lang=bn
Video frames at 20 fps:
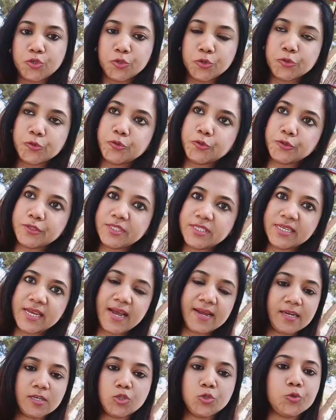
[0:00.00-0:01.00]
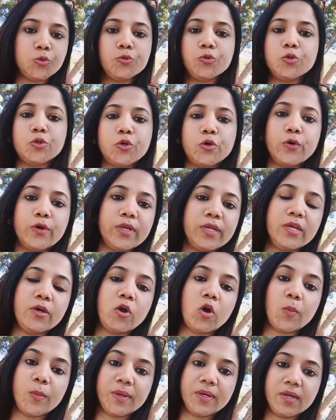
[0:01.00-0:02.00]
শুধু চেহারা সুন্দর হলেই
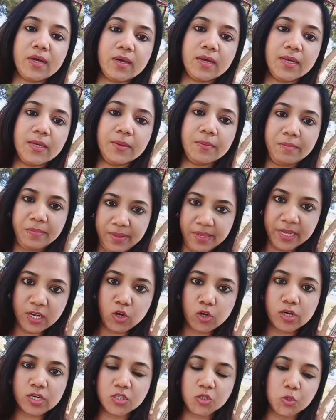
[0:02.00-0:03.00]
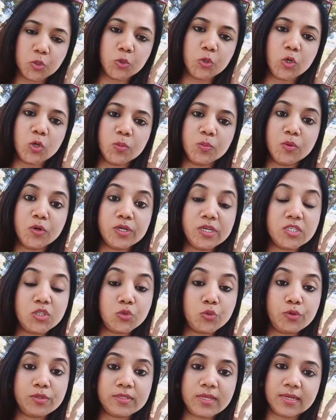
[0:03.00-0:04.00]
হবে না বিয়ে করার জন্য মনের
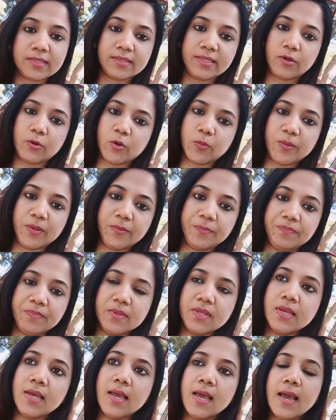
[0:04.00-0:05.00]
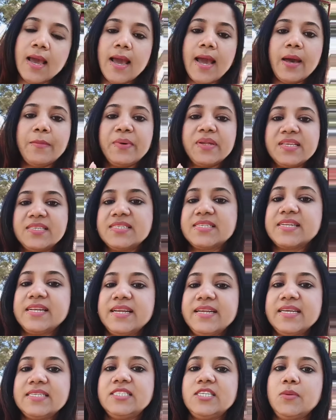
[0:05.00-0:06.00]
জোর থাকতে হবে আমার
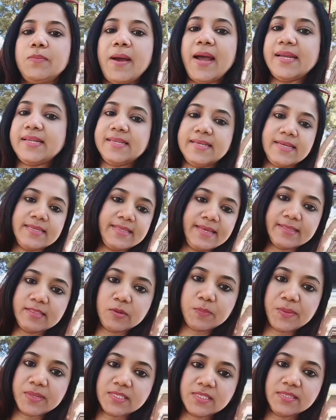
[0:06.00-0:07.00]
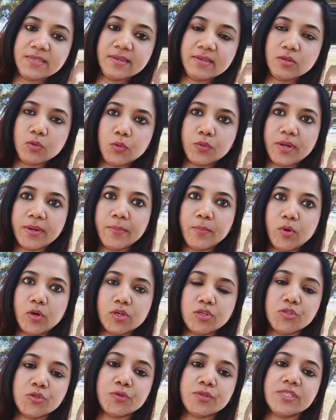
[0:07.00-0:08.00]
স্ক্রিনে যে ভাইটিকে দেখতে পাচ্ছেন ওনার
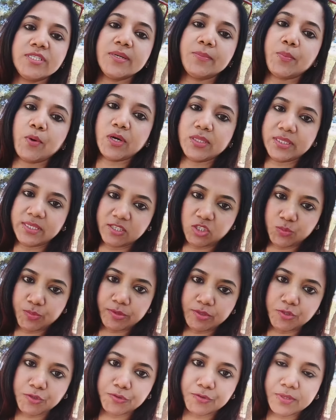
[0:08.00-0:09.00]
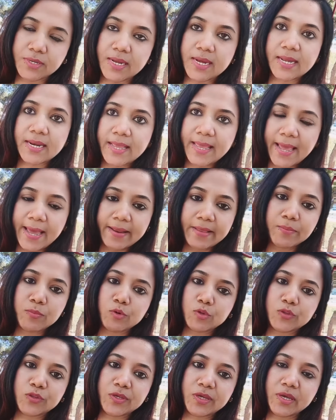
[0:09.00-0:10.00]
বয়স হচ্ছে ৩৫ বছর আর এরই
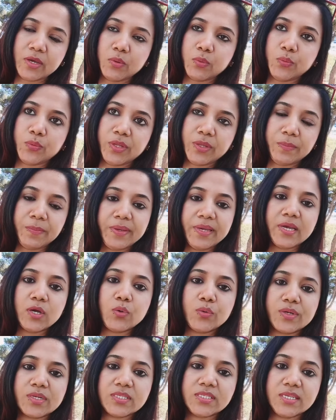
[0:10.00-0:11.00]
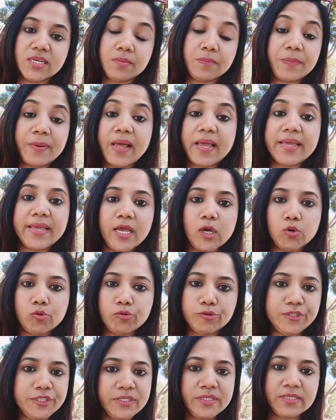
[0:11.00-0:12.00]
মধ্যে উনি বিয়ে করেছেন প্রায়
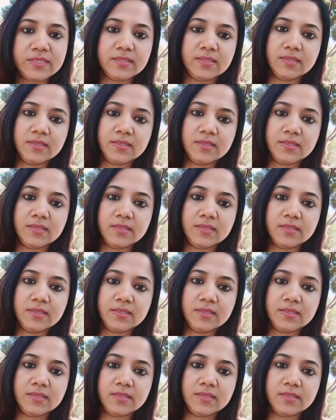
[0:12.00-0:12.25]
একুশটি